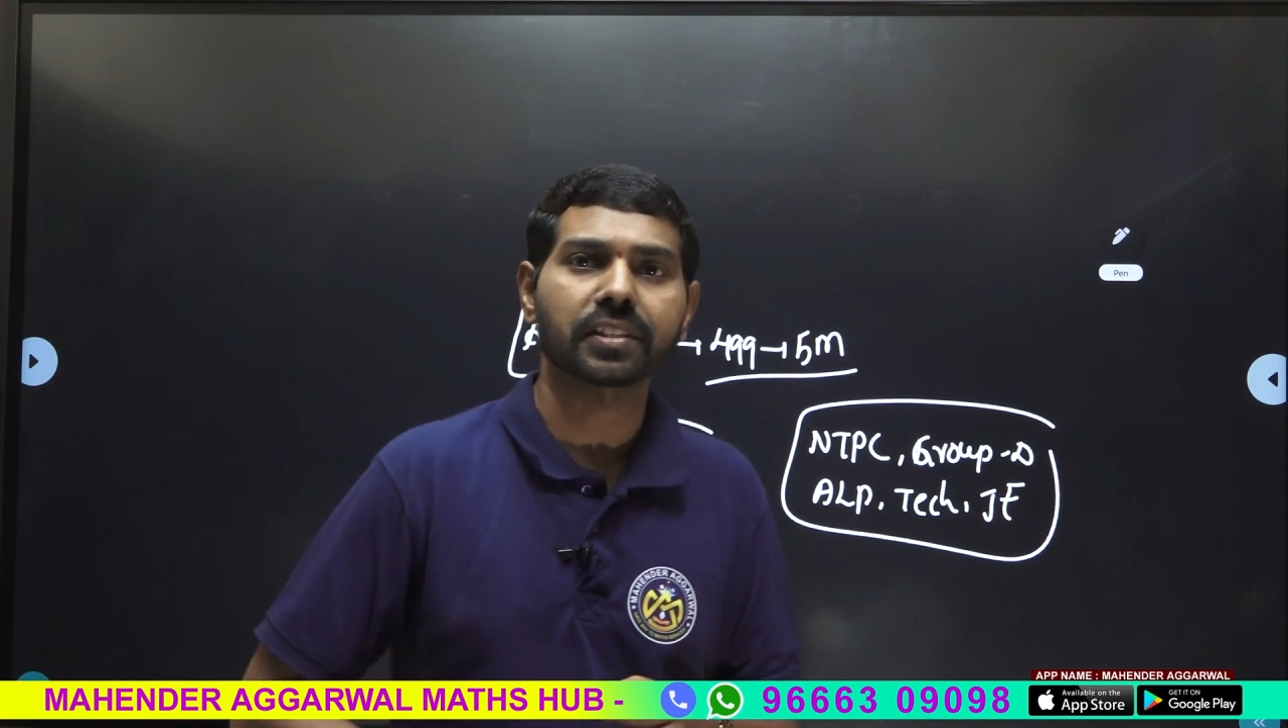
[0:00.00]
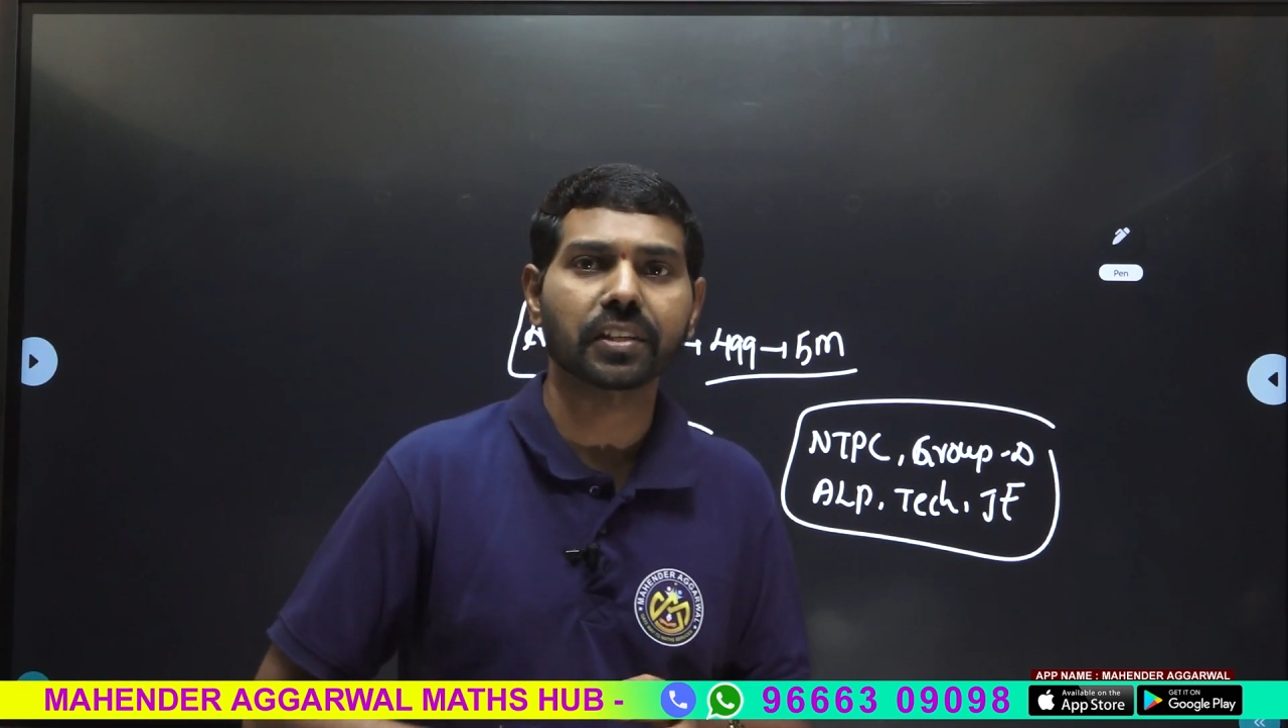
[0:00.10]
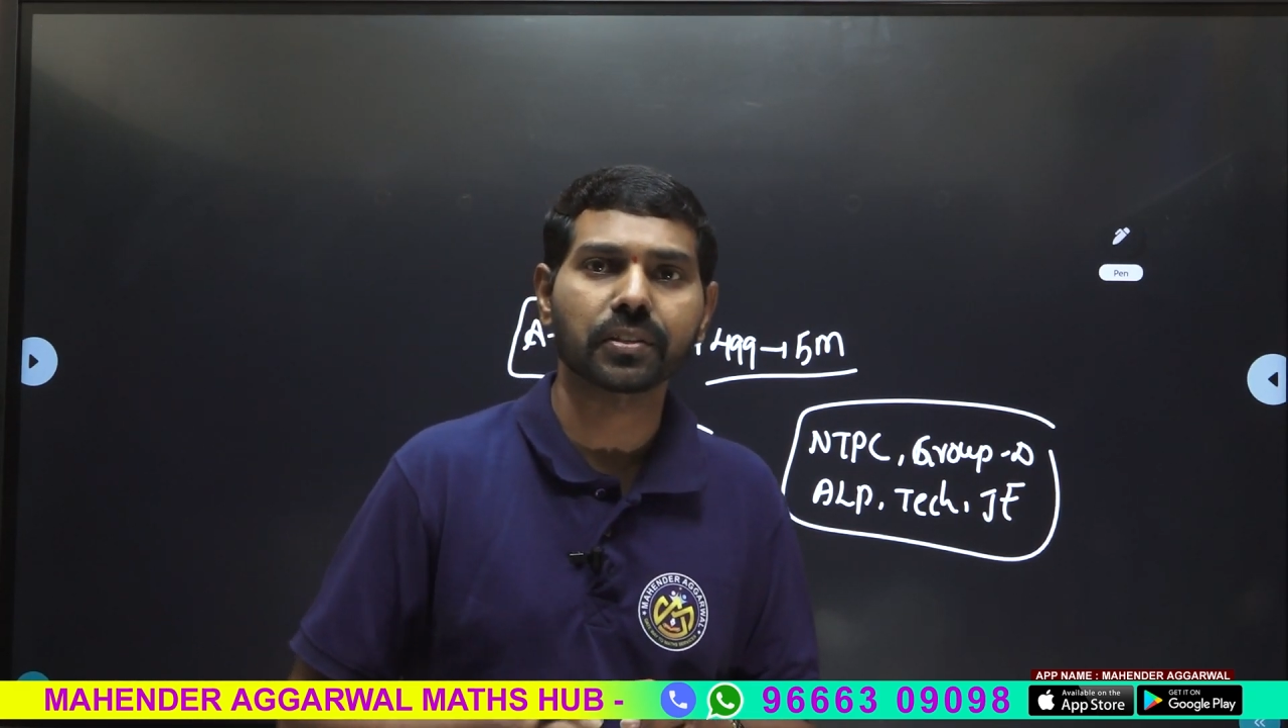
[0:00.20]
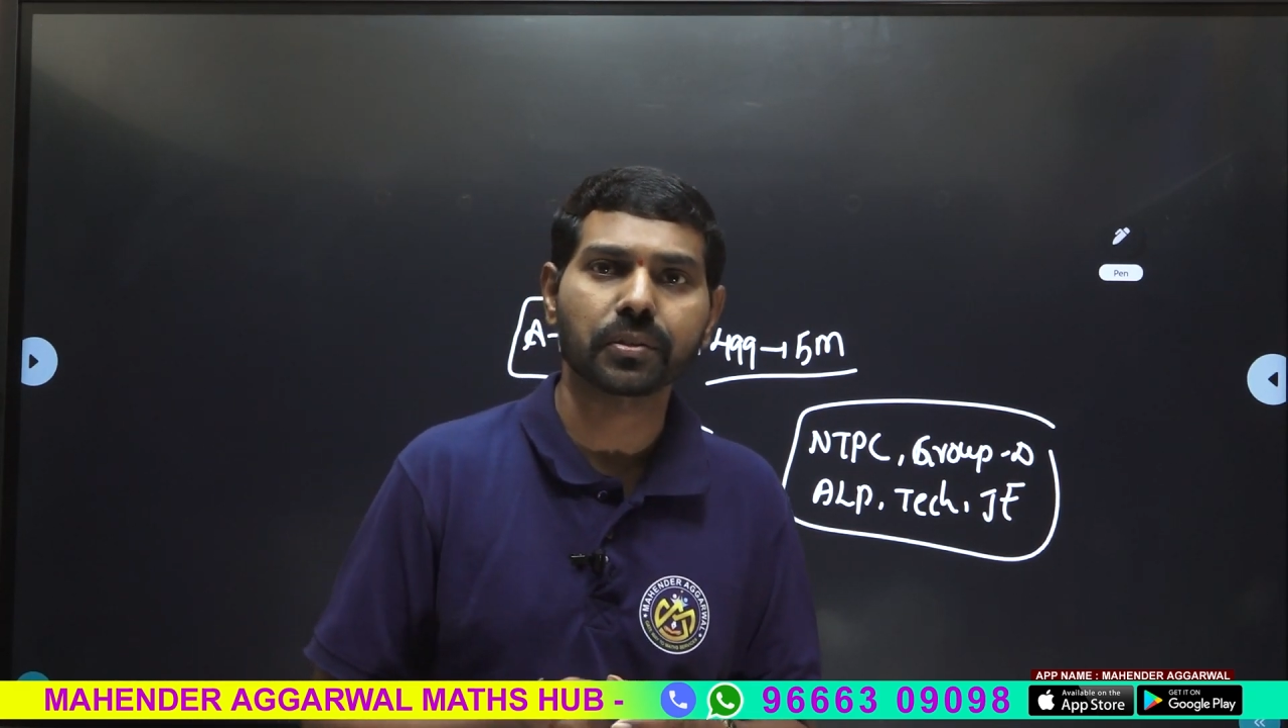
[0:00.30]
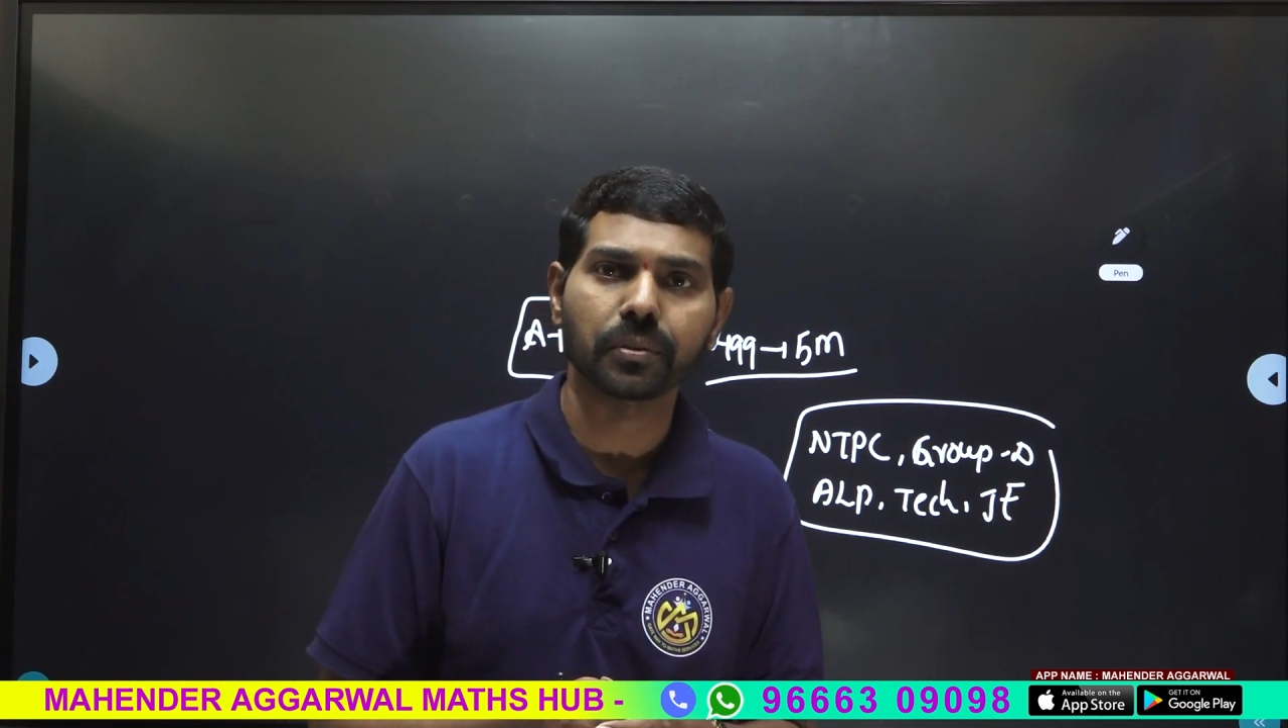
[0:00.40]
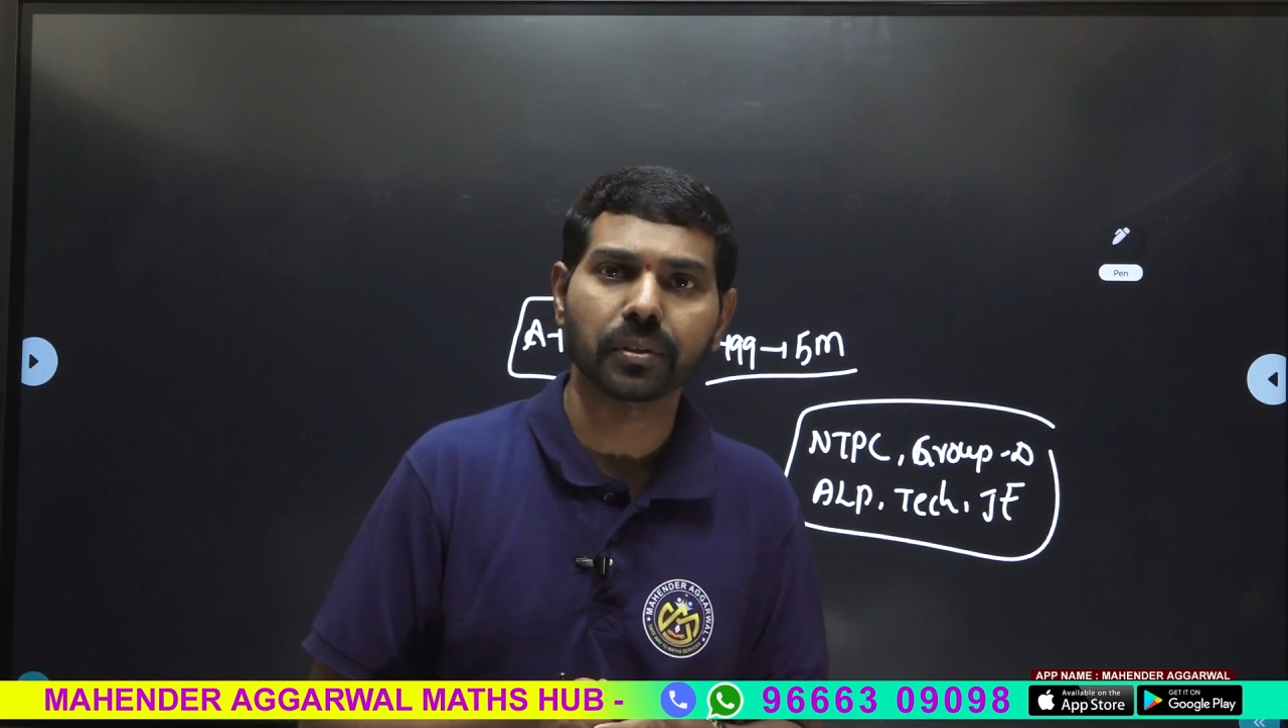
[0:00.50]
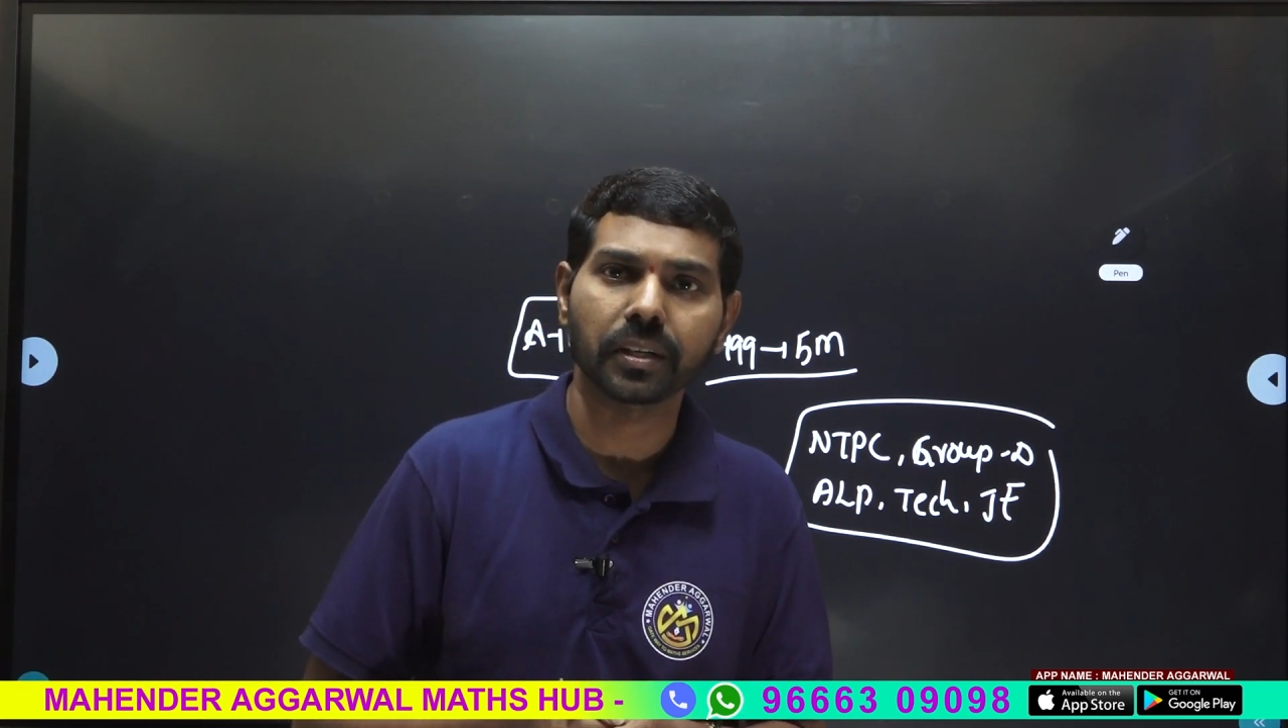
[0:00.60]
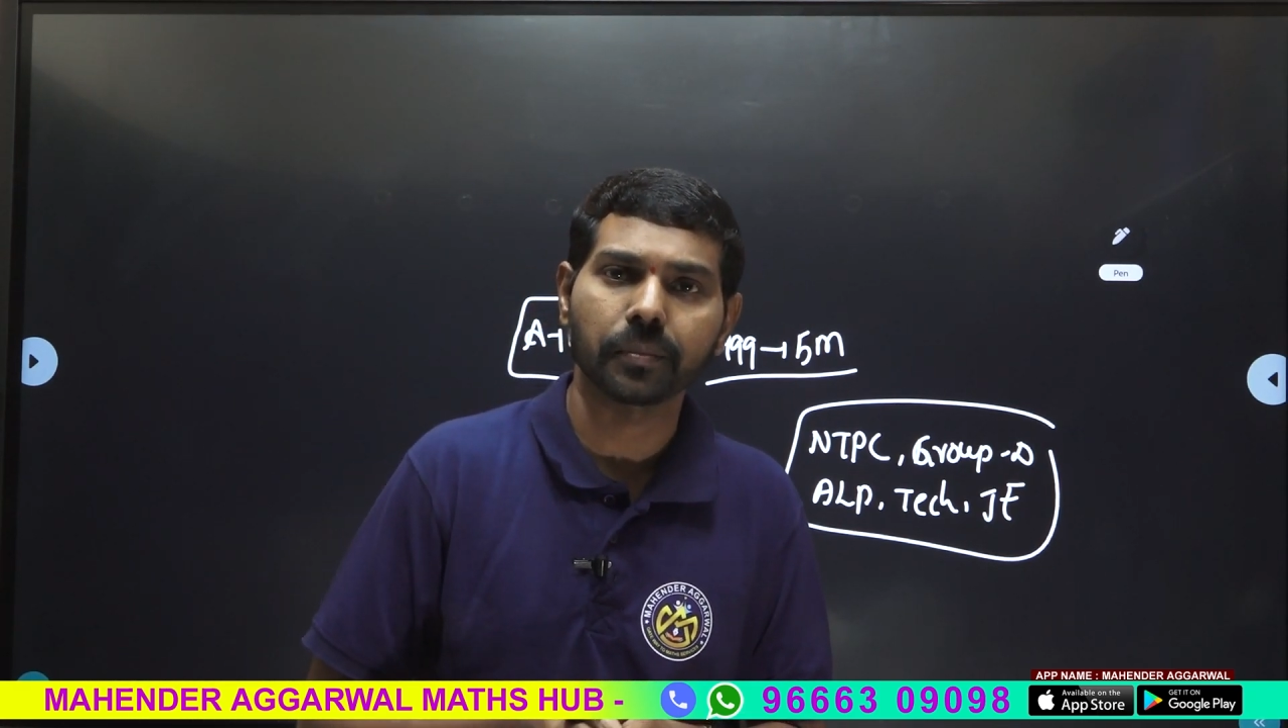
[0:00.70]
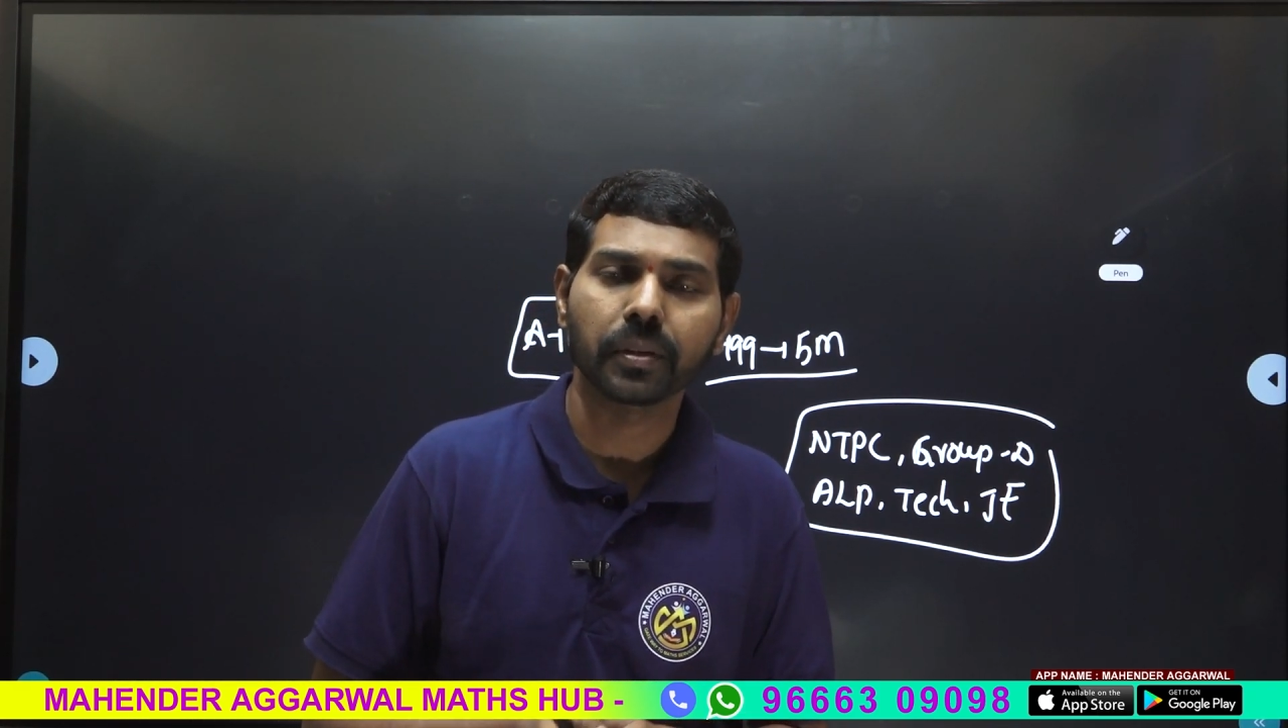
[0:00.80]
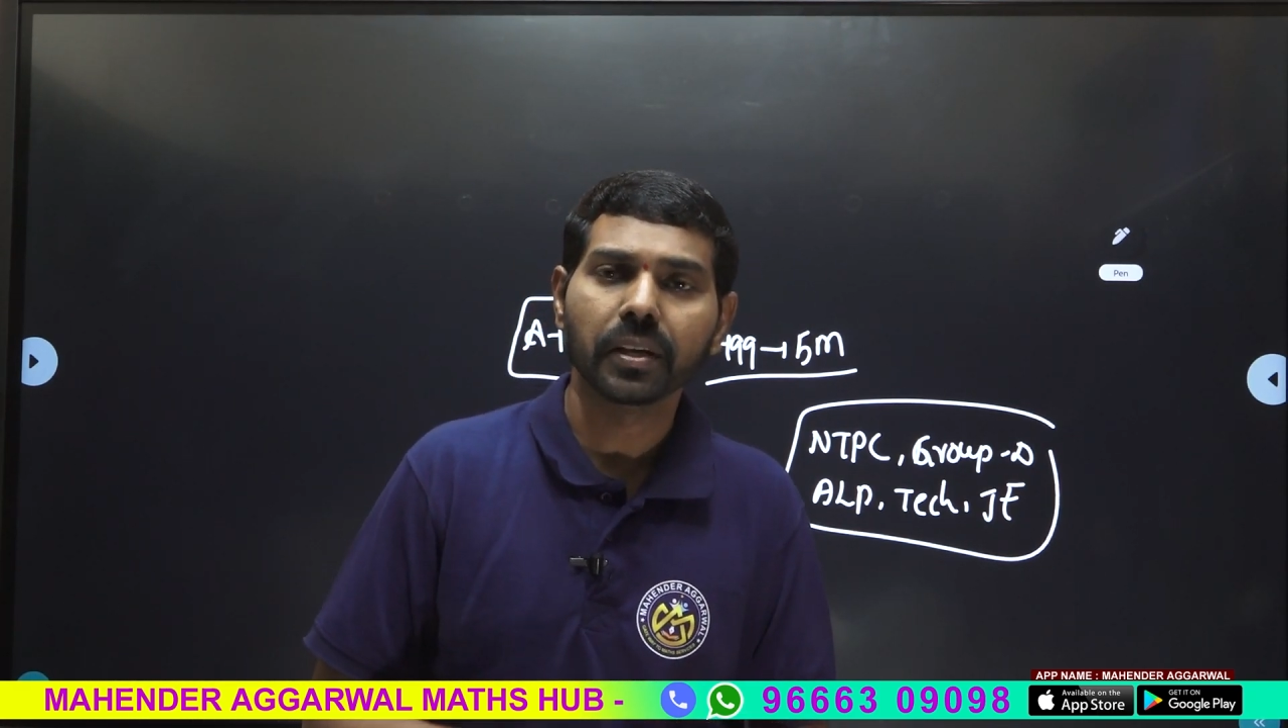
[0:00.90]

చేసుకోండి